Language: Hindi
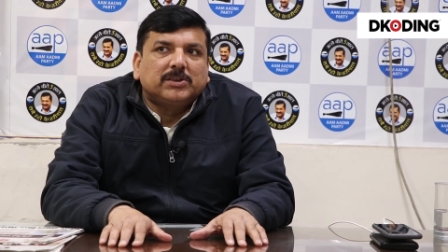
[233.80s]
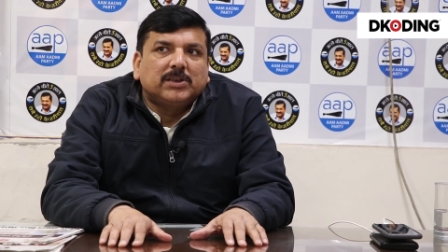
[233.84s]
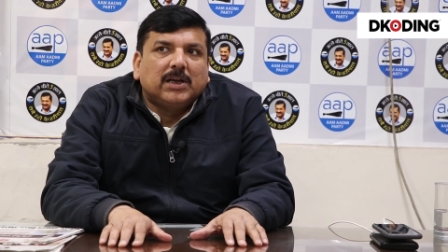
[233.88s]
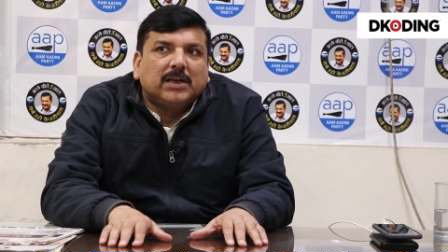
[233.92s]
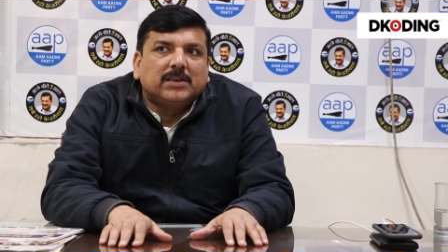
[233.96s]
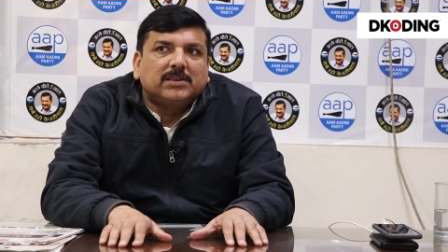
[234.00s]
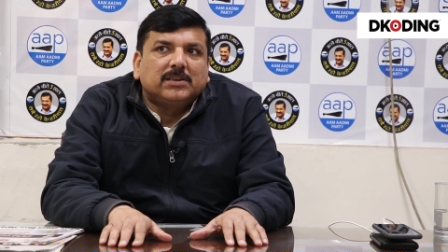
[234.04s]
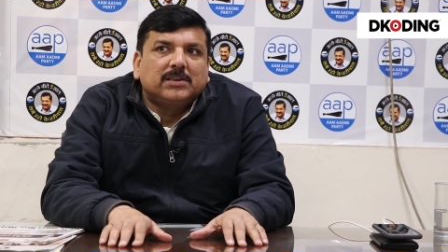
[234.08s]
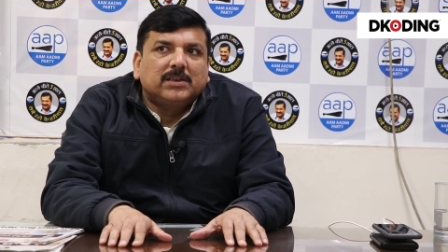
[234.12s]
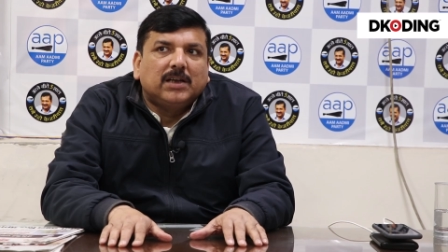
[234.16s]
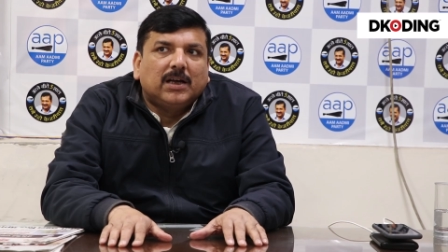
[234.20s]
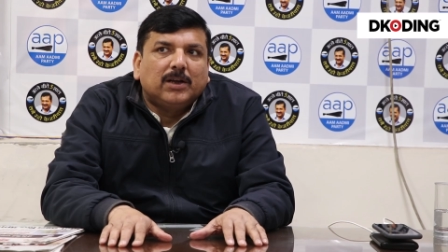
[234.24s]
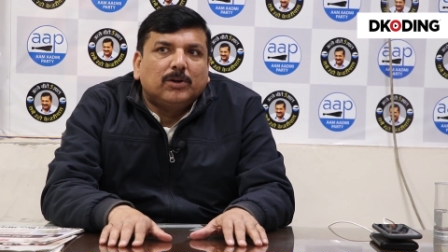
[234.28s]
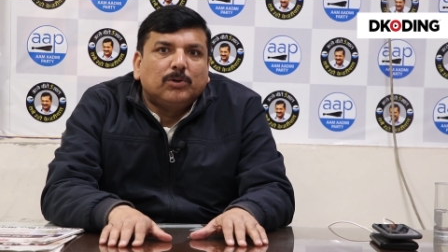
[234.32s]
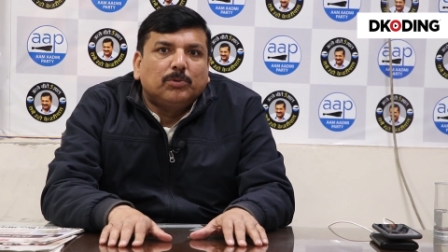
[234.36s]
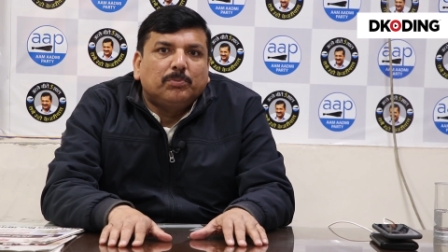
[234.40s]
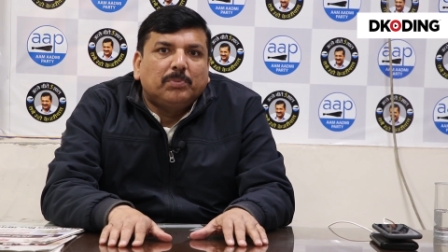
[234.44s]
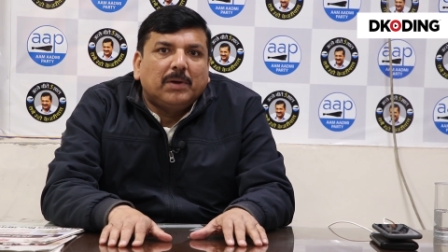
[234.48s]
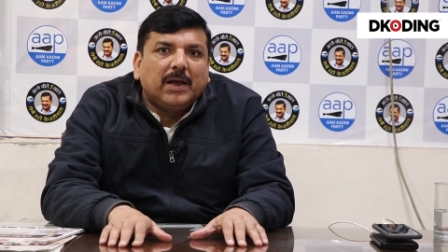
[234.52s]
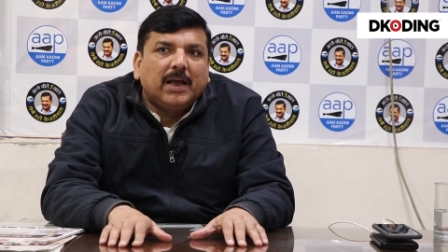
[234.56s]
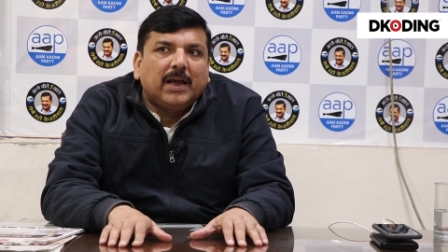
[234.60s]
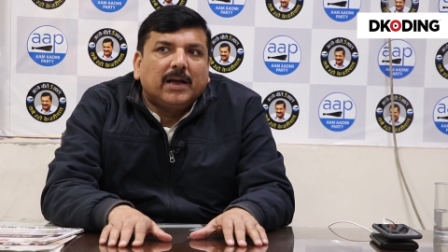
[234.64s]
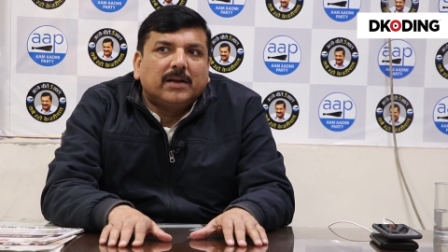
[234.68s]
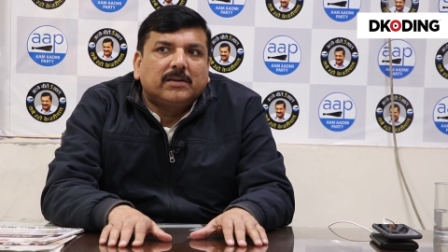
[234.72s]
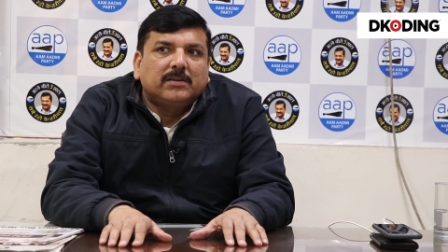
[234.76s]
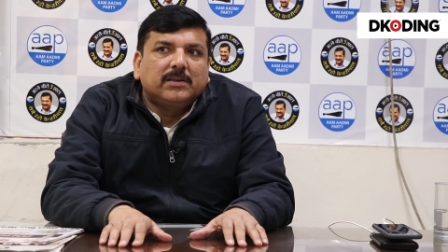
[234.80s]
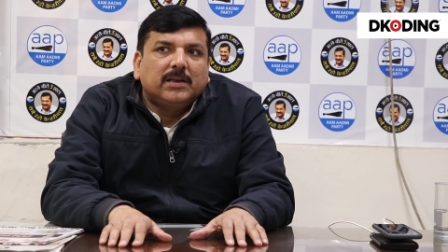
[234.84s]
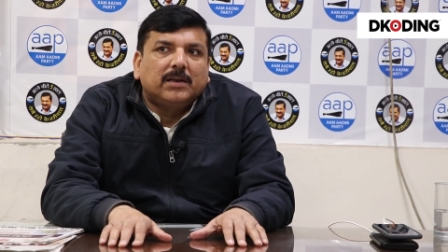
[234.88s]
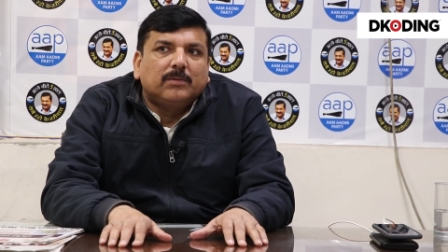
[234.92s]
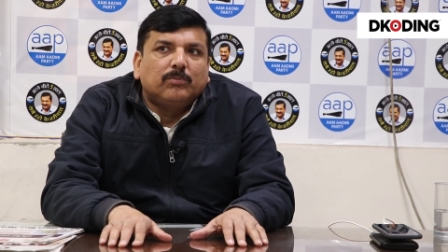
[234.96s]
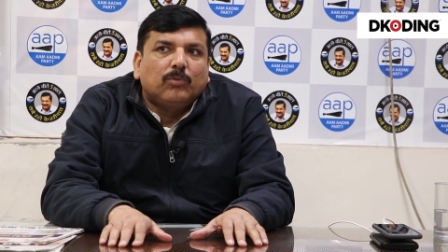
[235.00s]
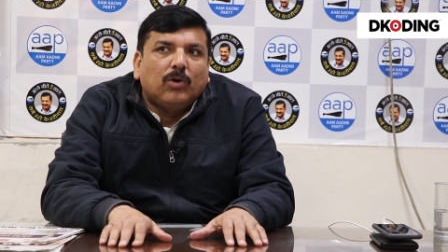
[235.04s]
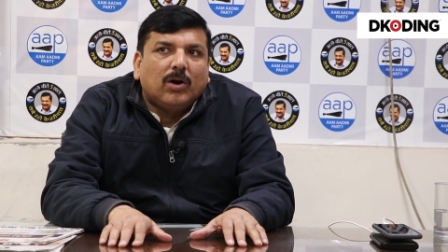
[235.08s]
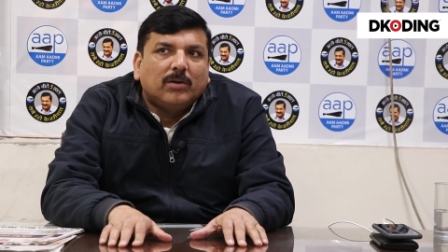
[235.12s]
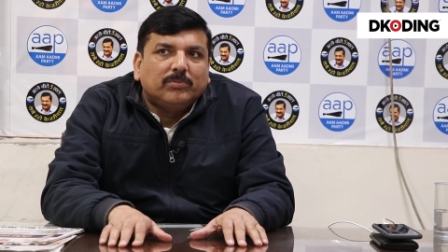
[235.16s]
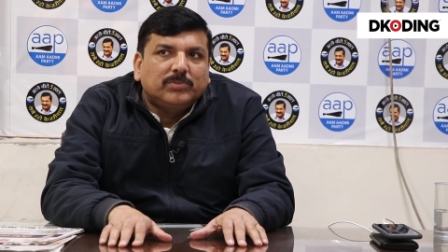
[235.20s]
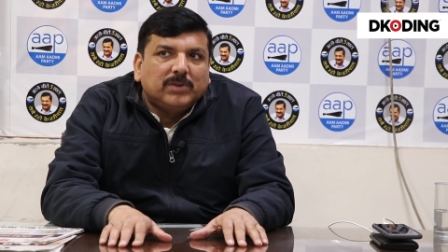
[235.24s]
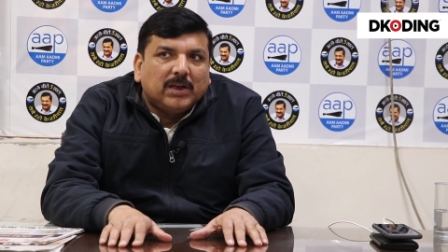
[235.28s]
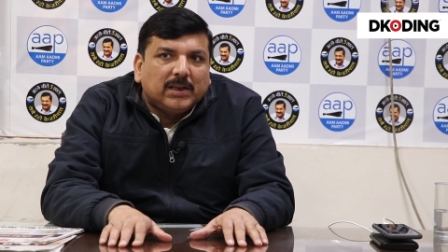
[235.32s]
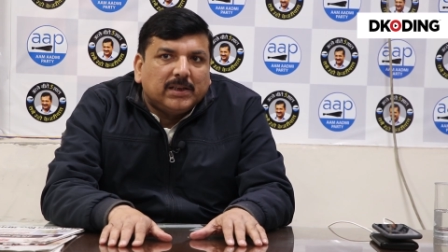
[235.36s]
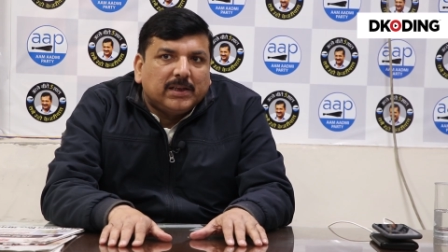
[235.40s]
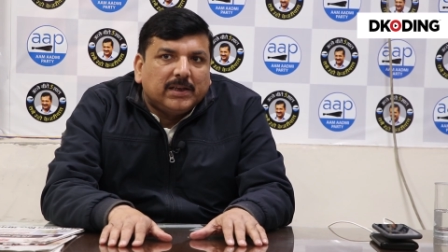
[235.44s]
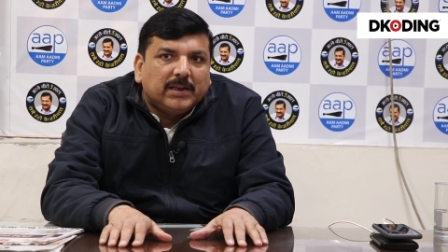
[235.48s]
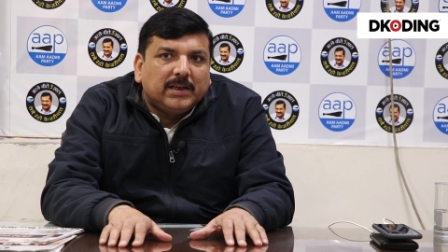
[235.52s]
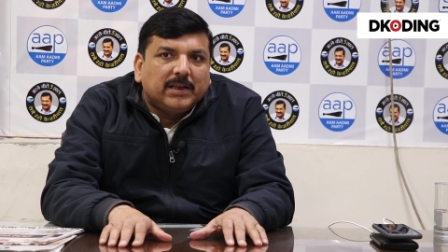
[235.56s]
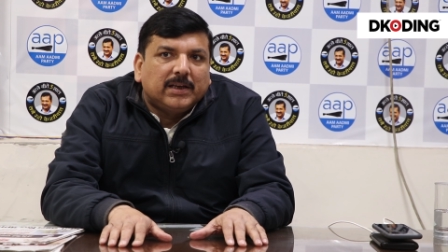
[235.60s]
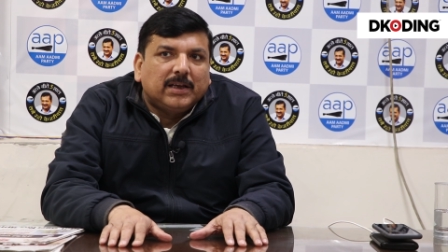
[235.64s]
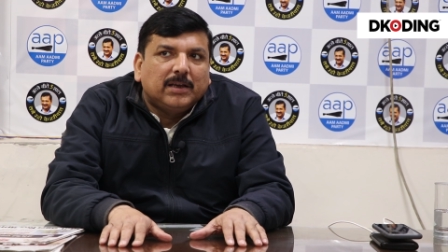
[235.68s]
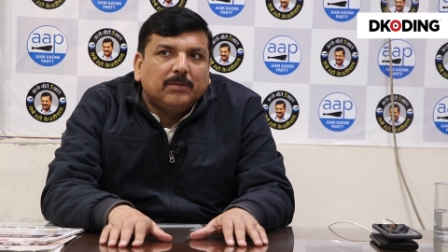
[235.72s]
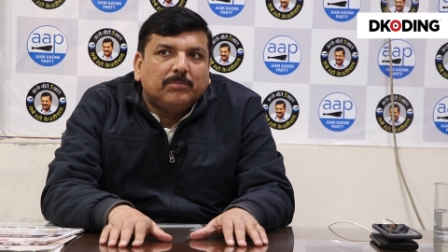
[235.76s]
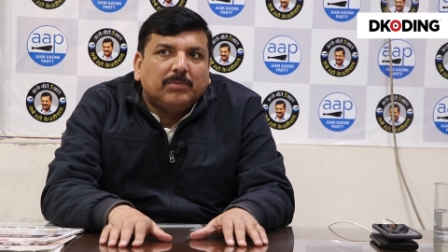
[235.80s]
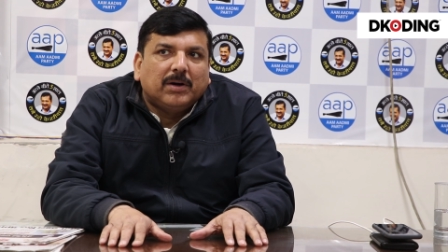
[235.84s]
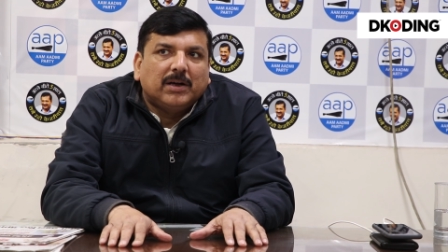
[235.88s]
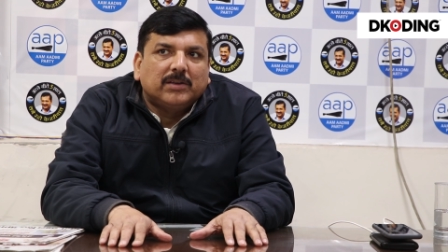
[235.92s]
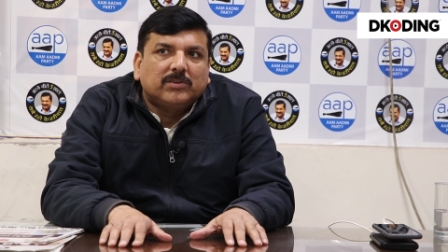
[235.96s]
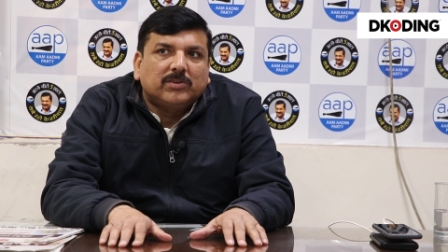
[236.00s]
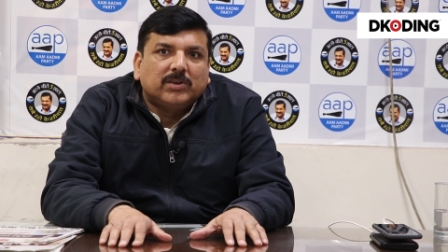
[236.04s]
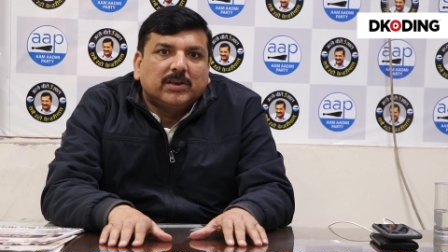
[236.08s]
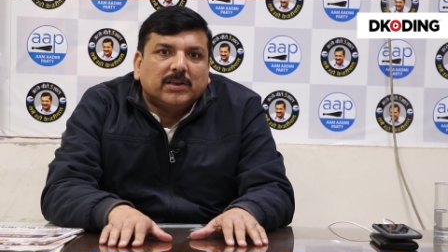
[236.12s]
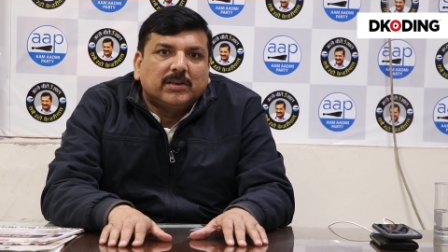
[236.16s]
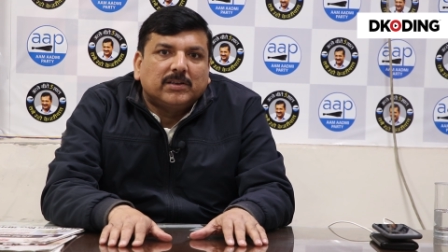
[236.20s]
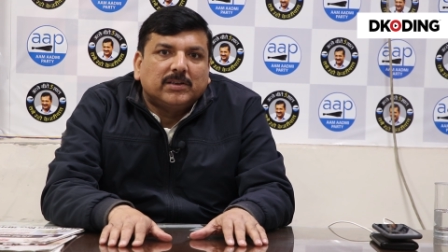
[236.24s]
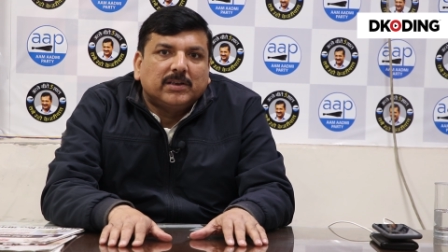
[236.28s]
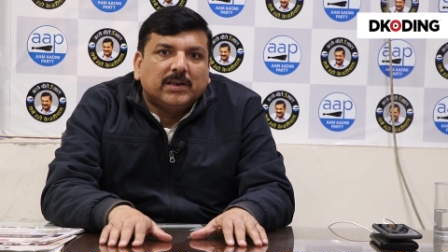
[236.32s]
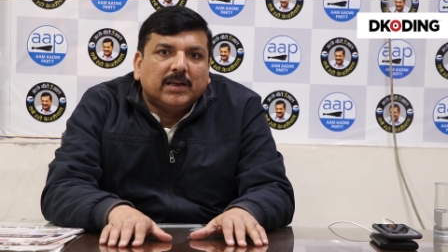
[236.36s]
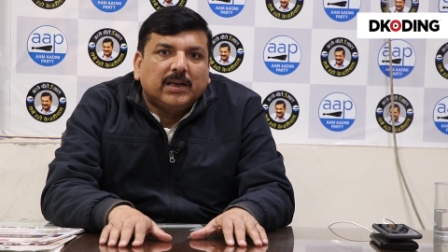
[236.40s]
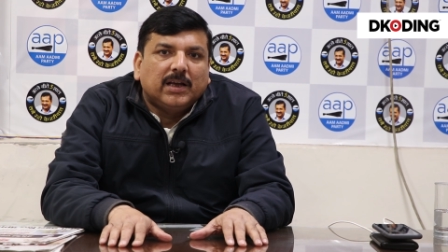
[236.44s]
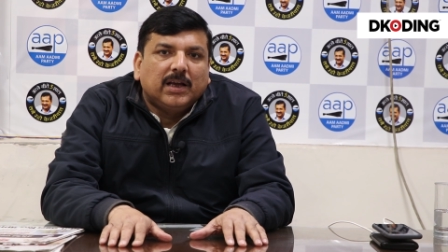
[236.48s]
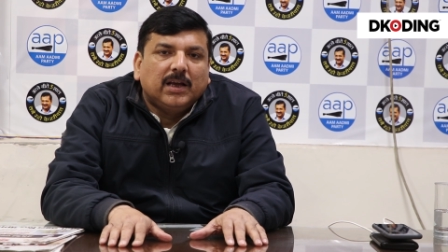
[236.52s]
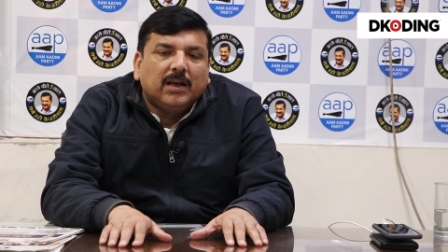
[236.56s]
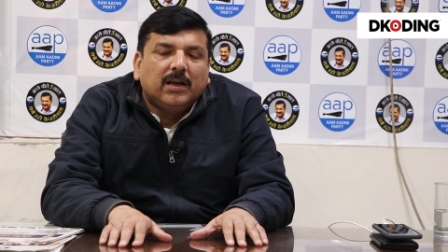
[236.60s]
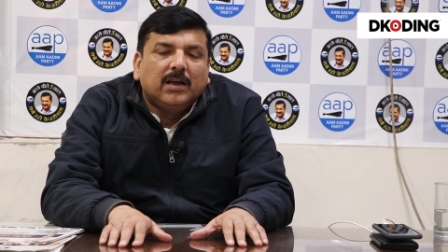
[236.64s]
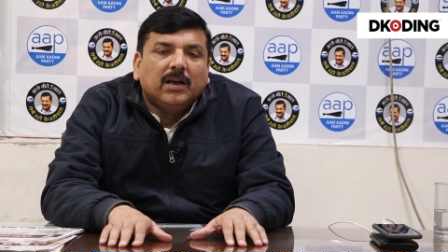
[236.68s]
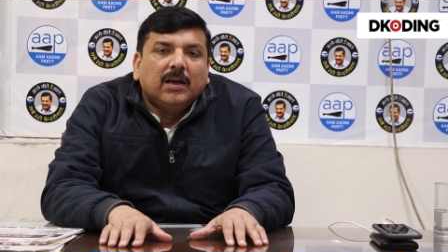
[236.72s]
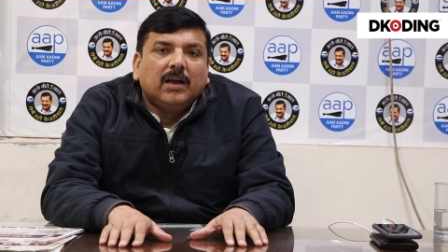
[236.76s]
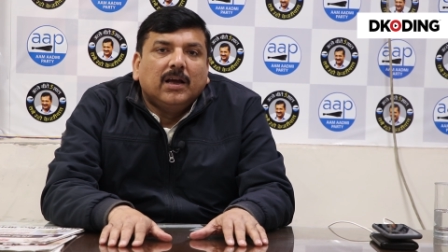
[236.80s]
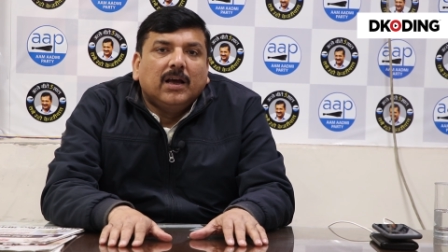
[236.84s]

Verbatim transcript: पचास हजार रुपए हेक्टेयर मुआवजा देने की बात करते हैं